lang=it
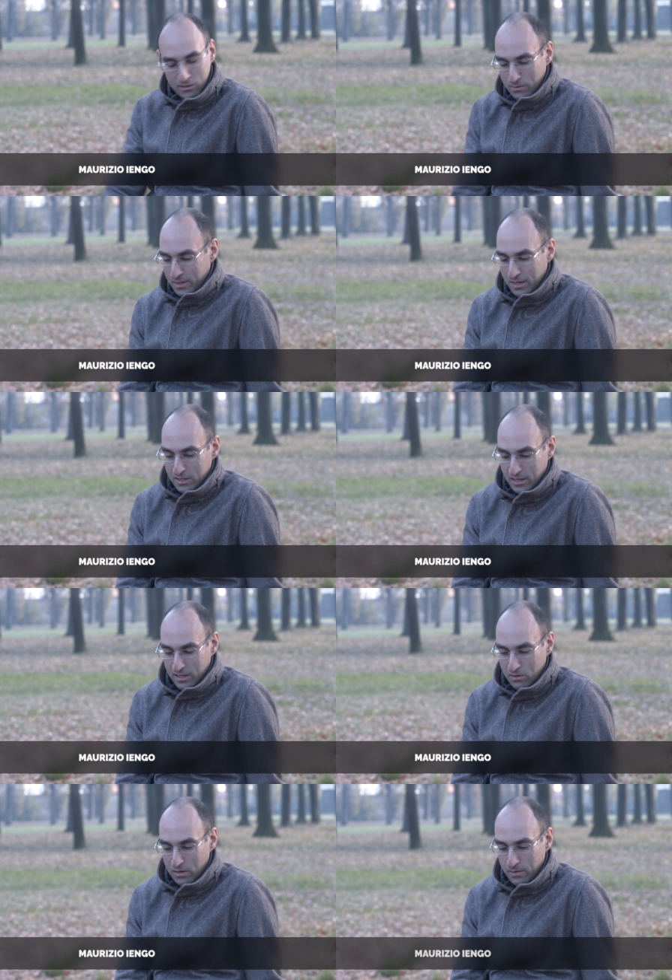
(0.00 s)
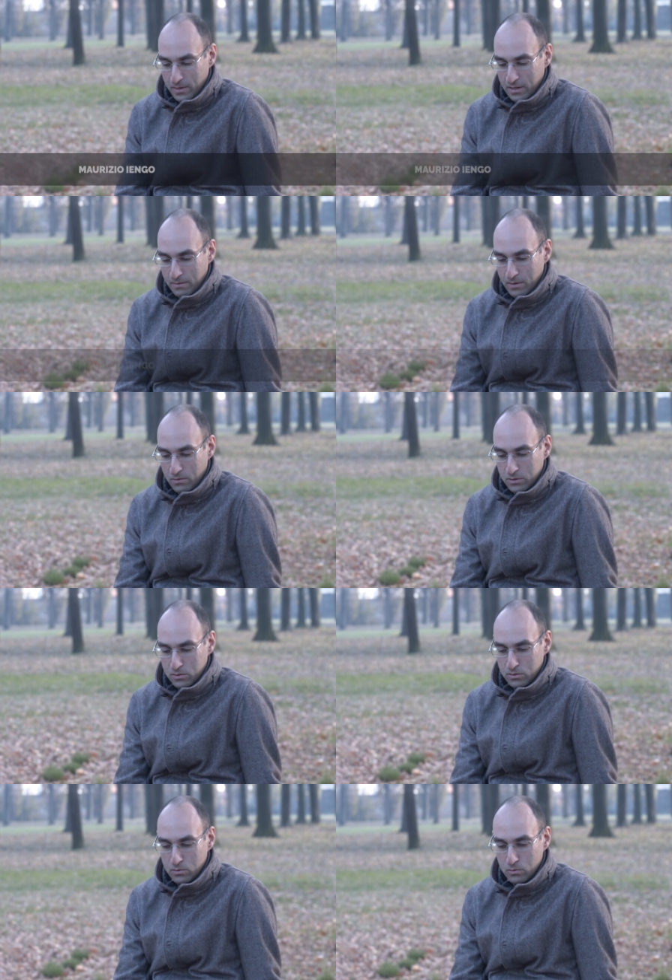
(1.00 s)
sono di ricercatori che prendevano
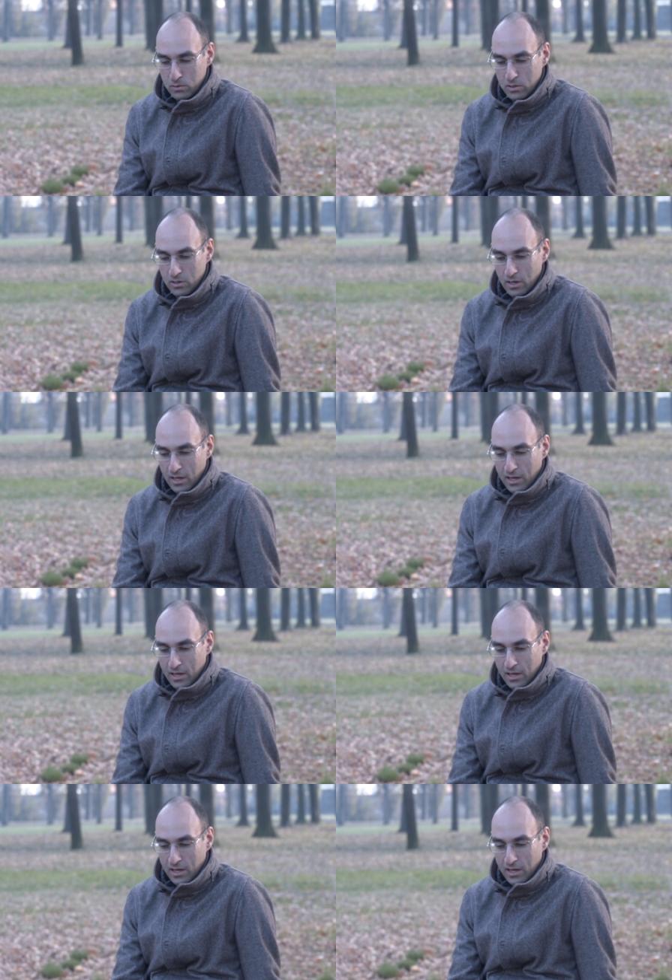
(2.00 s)
questo studio,